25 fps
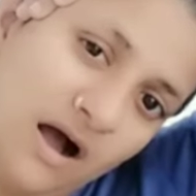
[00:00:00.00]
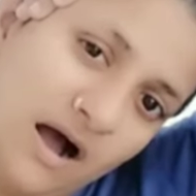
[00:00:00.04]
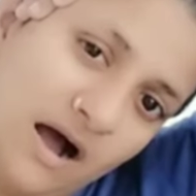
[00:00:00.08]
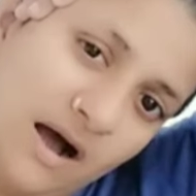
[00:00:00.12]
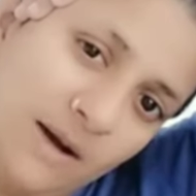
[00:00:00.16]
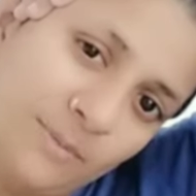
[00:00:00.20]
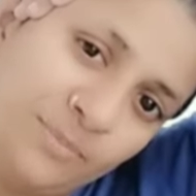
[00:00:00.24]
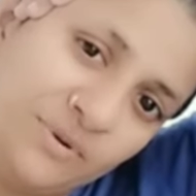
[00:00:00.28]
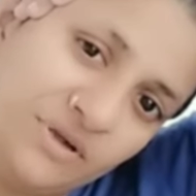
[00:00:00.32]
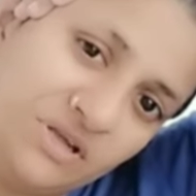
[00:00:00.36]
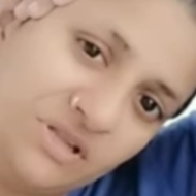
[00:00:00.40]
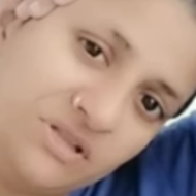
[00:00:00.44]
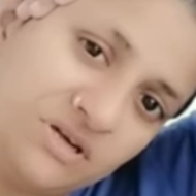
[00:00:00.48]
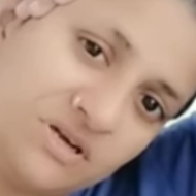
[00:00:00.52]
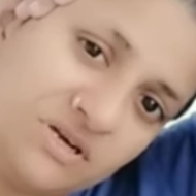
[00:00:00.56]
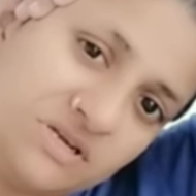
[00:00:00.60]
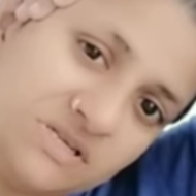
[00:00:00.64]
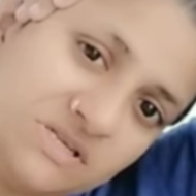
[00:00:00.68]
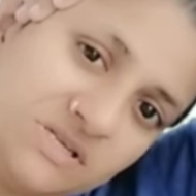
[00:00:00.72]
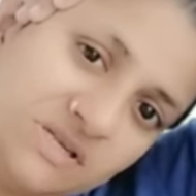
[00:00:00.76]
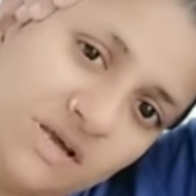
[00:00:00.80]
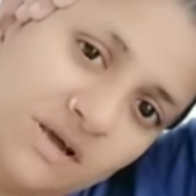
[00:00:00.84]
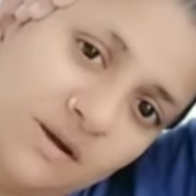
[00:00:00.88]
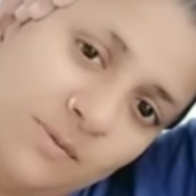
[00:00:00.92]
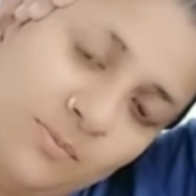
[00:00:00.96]
आप इधर
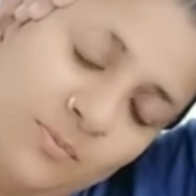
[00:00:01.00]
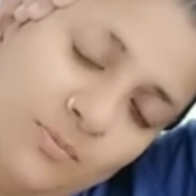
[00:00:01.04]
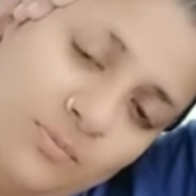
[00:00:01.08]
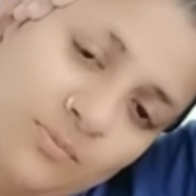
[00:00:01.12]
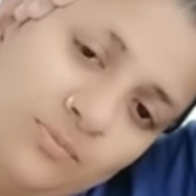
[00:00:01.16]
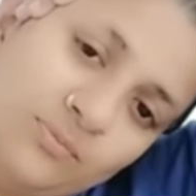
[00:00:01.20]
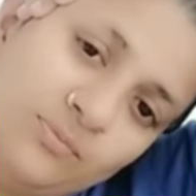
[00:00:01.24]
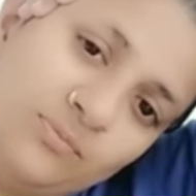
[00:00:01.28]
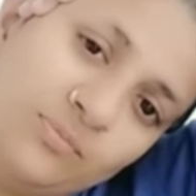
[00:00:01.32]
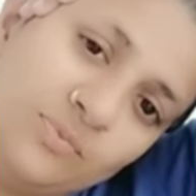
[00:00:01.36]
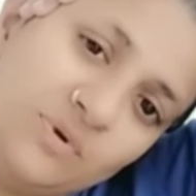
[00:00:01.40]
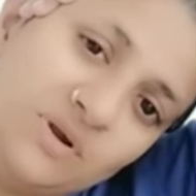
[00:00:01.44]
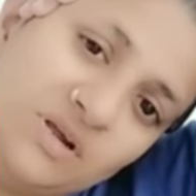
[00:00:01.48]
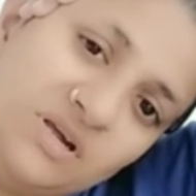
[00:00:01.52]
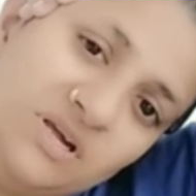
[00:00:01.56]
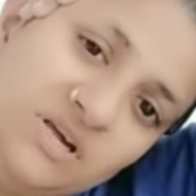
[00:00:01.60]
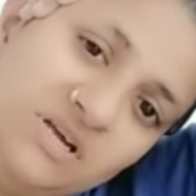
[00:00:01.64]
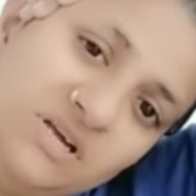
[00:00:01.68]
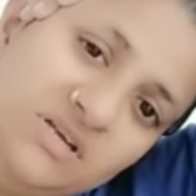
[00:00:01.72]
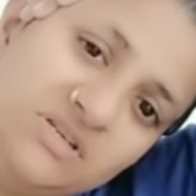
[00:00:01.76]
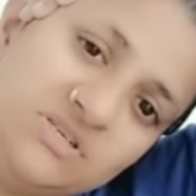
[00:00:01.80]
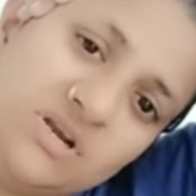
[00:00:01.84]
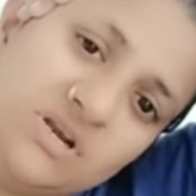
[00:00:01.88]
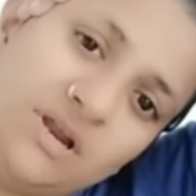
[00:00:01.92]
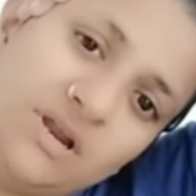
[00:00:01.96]
से
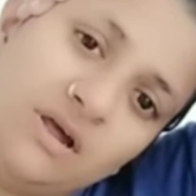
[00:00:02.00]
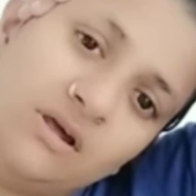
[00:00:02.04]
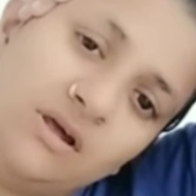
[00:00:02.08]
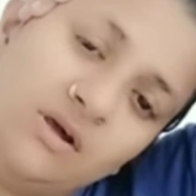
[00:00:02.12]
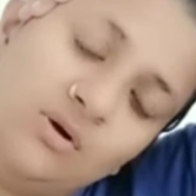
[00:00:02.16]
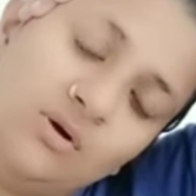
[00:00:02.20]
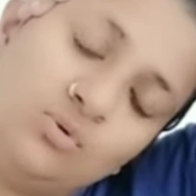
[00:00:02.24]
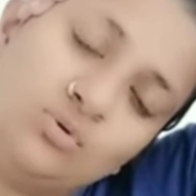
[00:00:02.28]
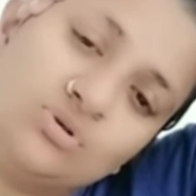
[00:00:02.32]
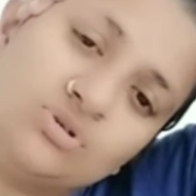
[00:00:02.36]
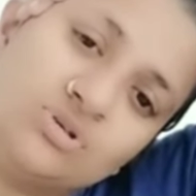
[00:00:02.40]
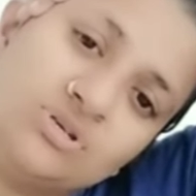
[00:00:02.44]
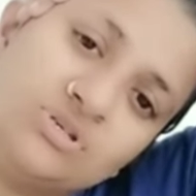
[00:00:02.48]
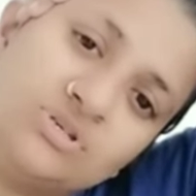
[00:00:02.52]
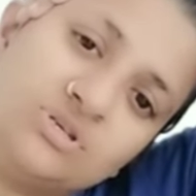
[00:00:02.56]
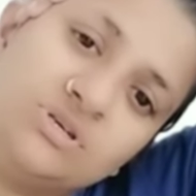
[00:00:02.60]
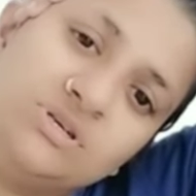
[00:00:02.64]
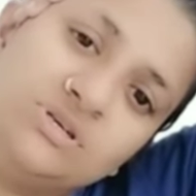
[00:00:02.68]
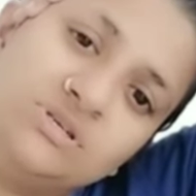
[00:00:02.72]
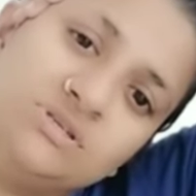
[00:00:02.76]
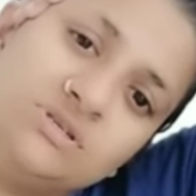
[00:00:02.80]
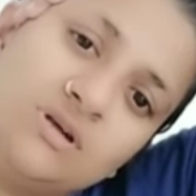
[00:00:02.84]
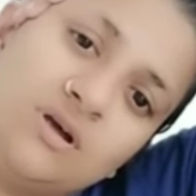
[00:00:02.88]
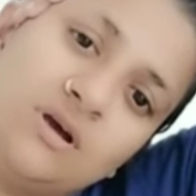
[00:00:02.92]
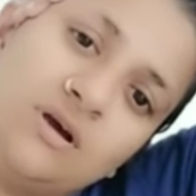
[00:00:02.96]
खींचने की कोशिश
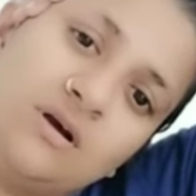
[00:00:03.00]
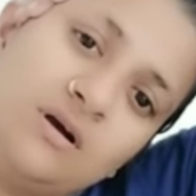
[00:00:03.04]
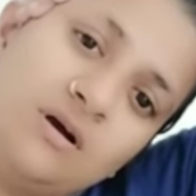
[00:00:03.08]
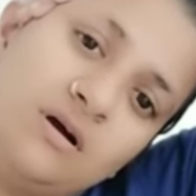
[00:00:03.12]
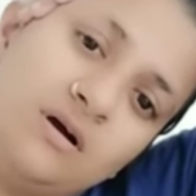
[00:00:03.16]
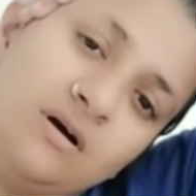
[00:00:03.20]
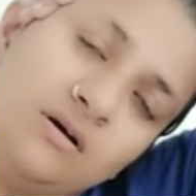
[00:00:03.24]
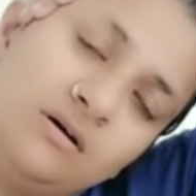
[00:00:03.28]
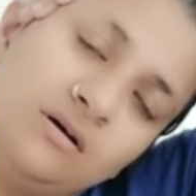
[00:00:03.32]
कीजिएगा